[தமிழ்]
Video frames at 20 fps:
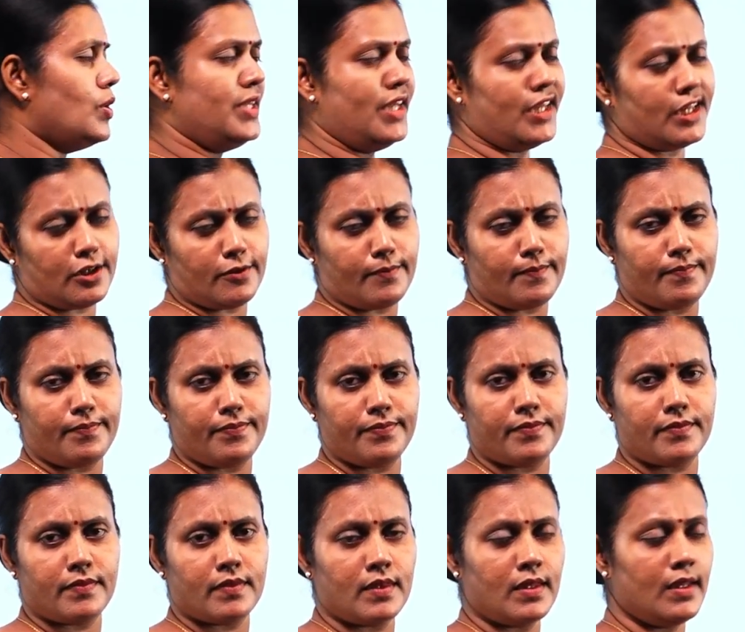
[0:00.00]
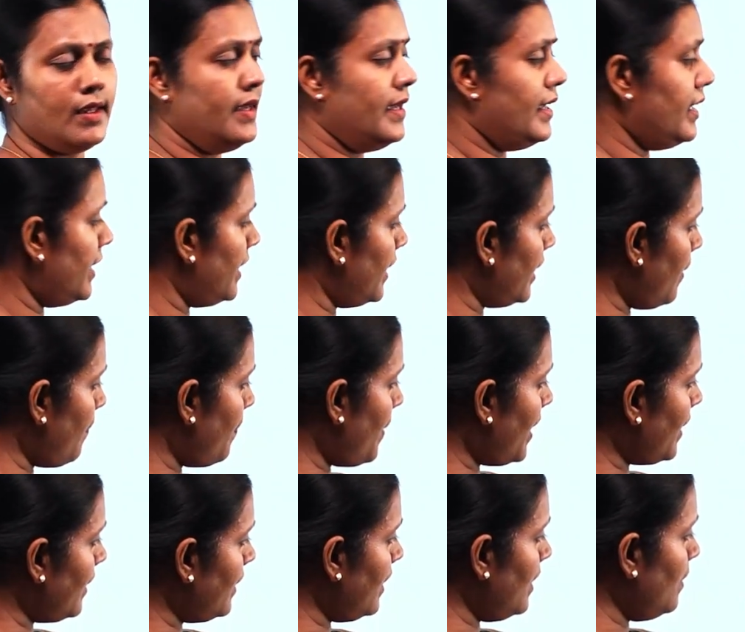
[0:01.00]
கொதிக்கும் இங்க
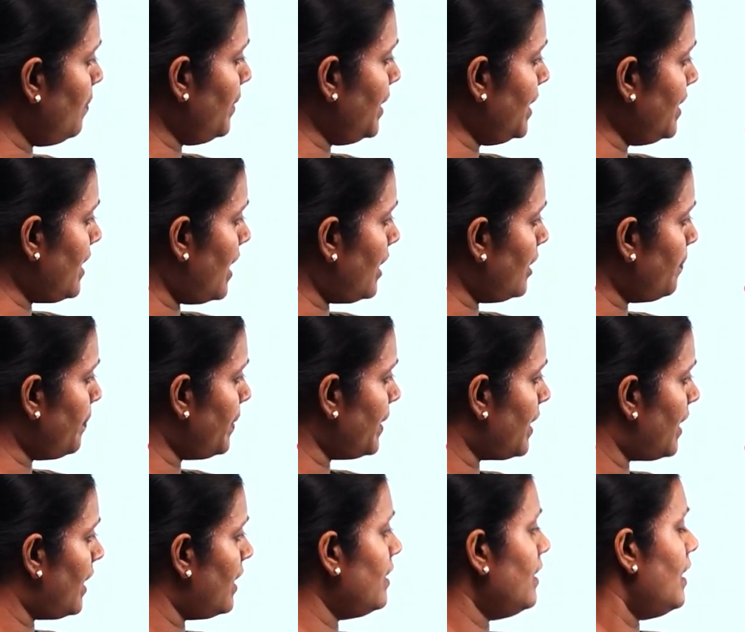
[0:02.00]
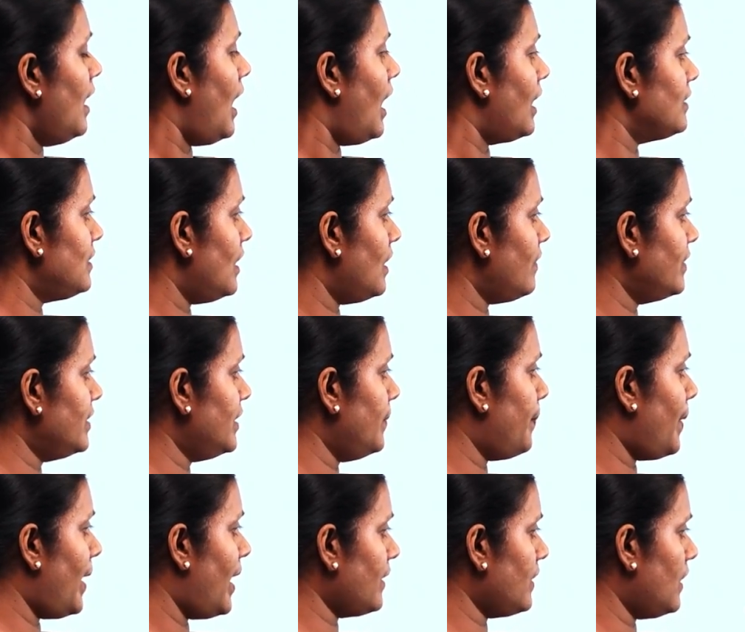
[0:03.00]
பாருங்கள் மின் அடுப்புல அதாவது
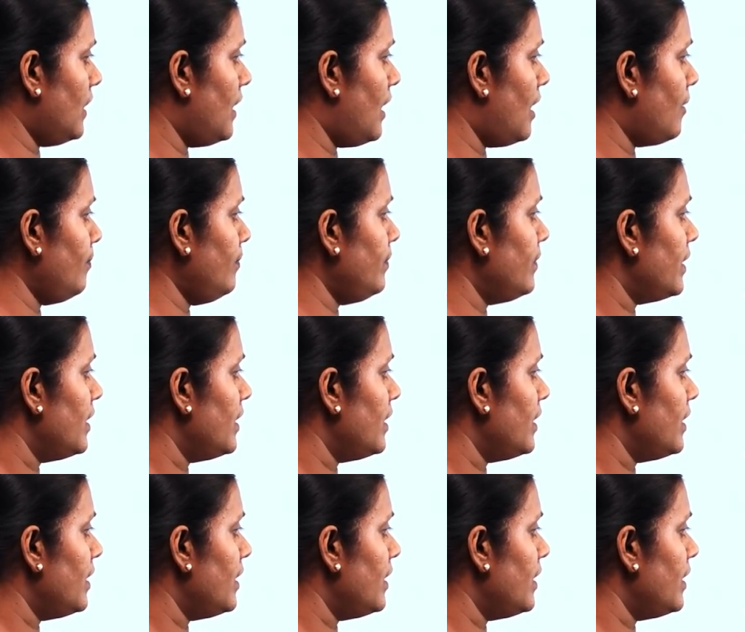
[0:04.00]
பார்க்கலாம்